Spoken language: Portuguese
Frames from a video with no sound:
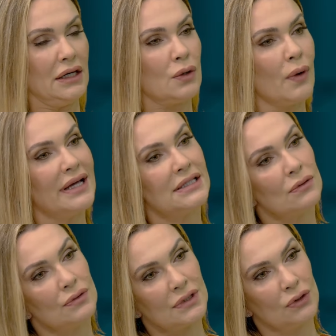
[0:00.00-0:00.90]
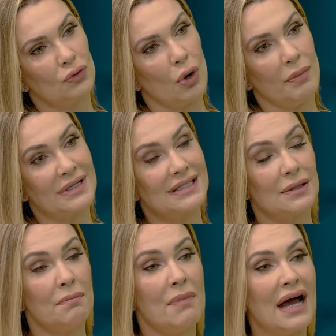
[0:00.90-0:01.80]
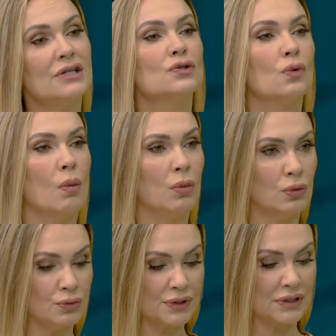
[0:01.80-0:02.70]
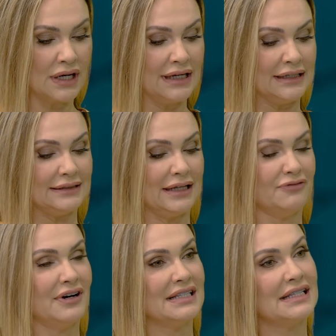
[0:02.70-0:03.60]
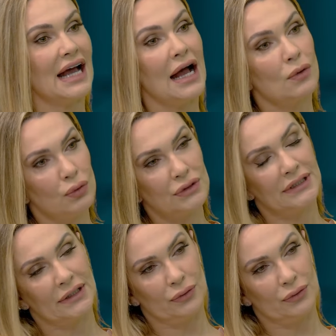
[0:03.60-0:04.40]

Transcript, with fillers: Quais são os sintomas mais comuns da fase aguda da